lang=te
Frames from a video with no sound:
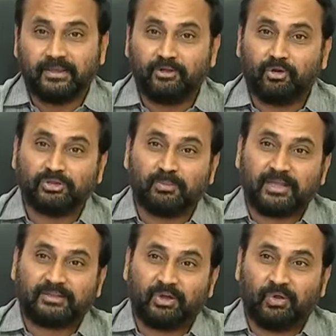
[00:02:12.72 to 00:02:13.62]
ఈరోజు
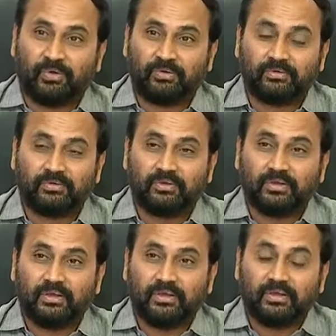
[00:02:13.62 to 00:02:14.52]
మాత్రం
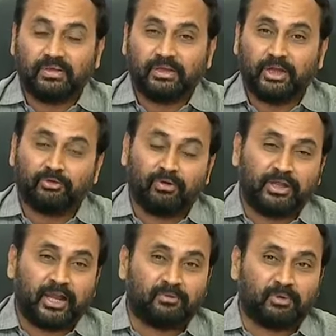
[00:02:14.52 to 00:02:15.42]

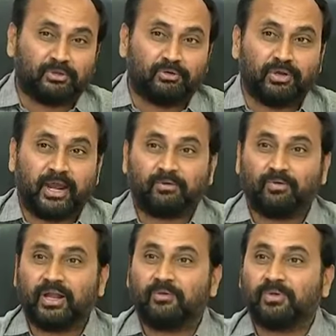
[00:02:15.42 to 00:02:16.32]
ఎటువంటి అనుమతులు
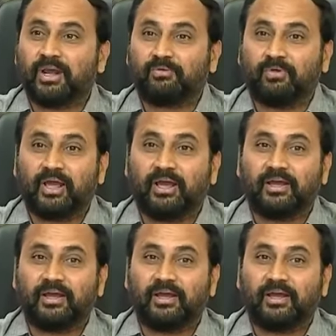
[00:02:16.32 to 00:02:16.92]
లేకుండా ఉన్నా కూడా